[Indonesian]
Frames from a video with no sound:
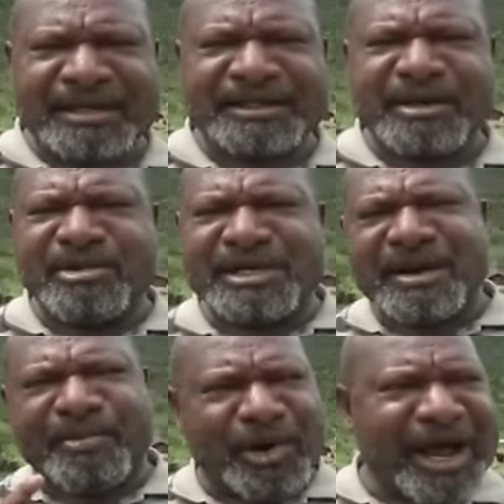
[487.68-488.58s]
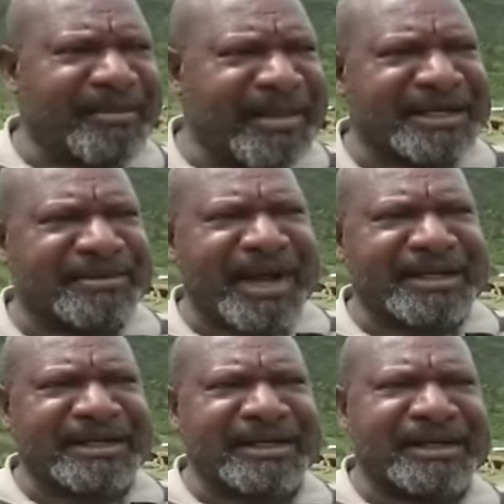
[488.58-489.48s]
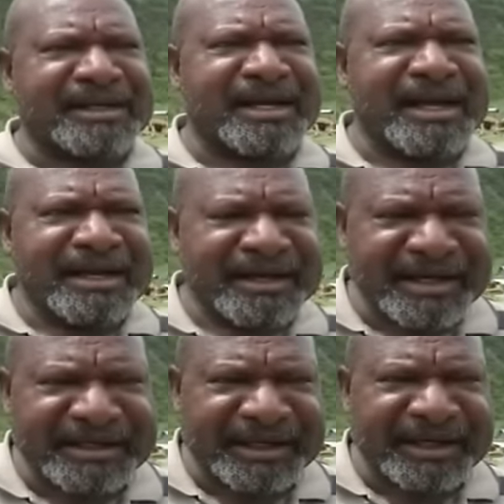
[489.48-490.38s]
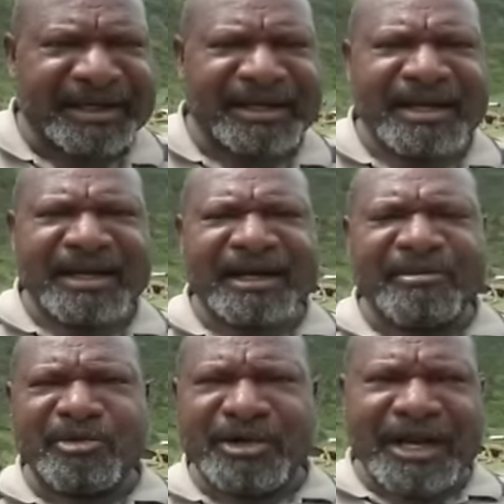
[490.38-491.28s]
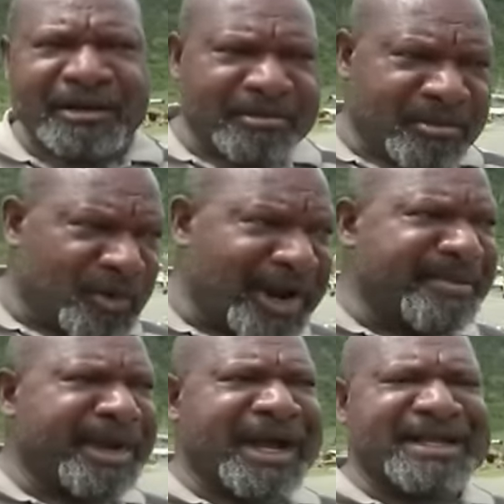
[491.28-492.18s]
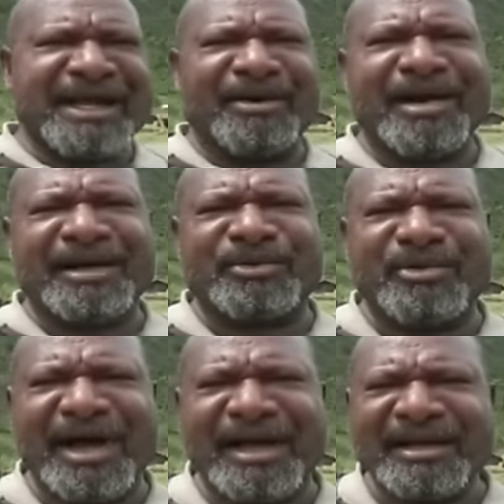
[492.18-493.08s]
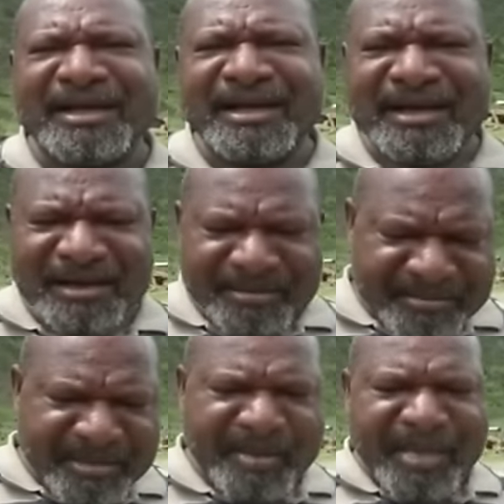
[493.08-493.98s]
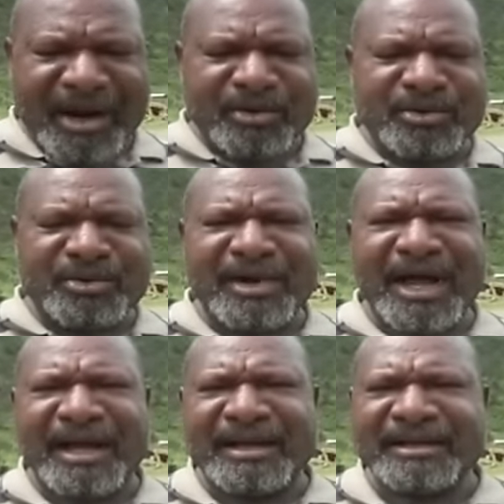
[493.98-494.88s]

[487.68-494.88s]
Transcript: semuanya pulang masing-masing distrik kemudian mulai mengajak orang tua membangun duga